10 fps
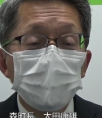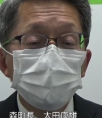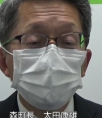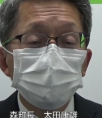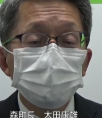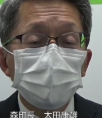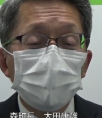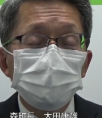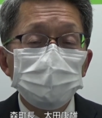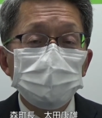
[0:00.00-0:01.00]
給付
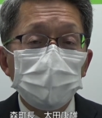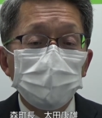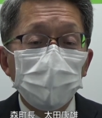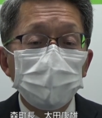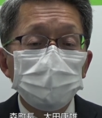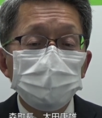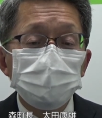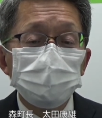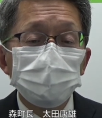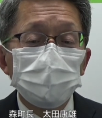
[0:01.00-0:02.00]
対象者は基
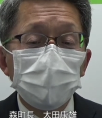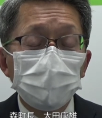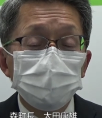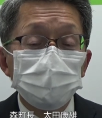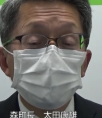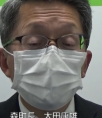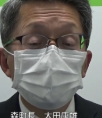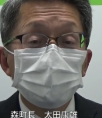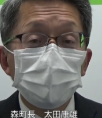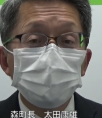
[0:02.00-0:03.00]
準日である
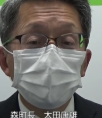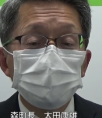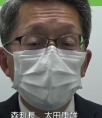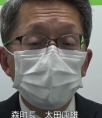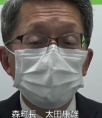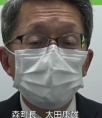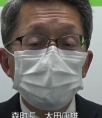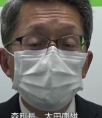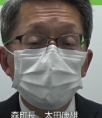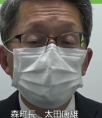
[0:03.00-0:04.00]
令和2年
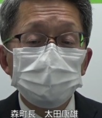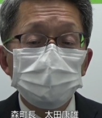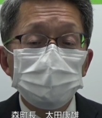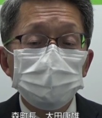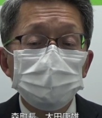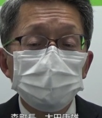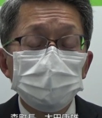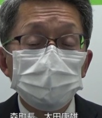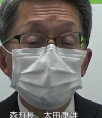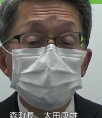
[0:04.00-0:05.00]
4月
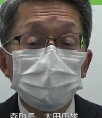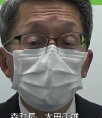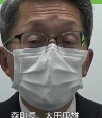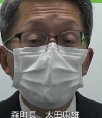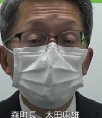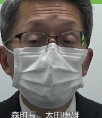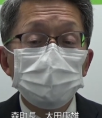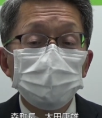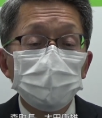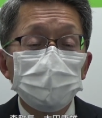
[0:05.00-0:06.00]
27日に
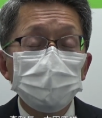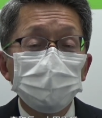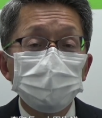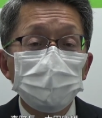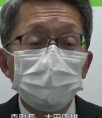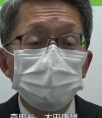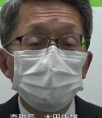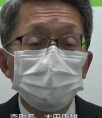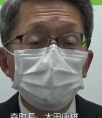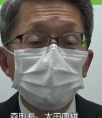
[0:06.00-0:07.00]
住民基本台
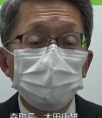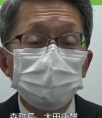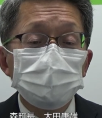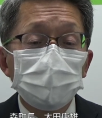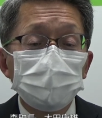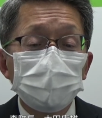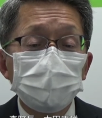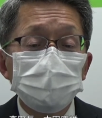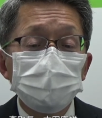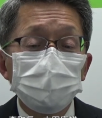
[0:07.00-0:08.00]
帳に記録されて
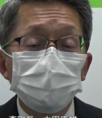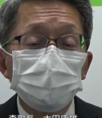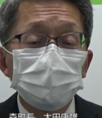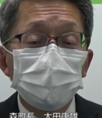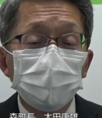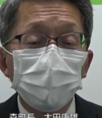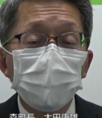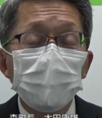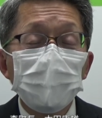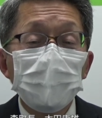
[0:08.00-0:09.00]
いる町民で
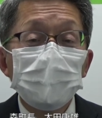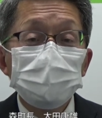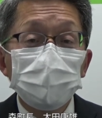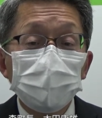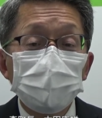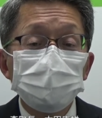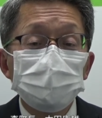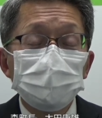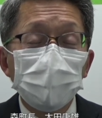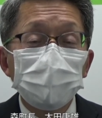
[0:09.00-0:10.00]
世帯
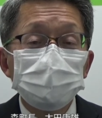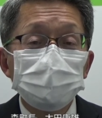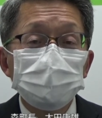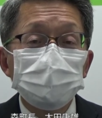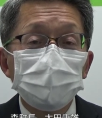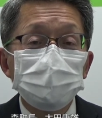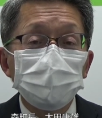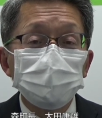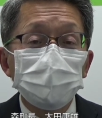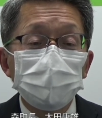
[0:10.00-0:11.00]
主が申請
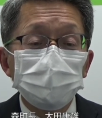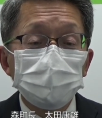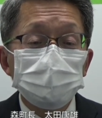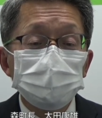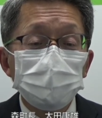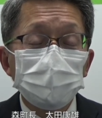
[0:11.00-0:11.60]
者となります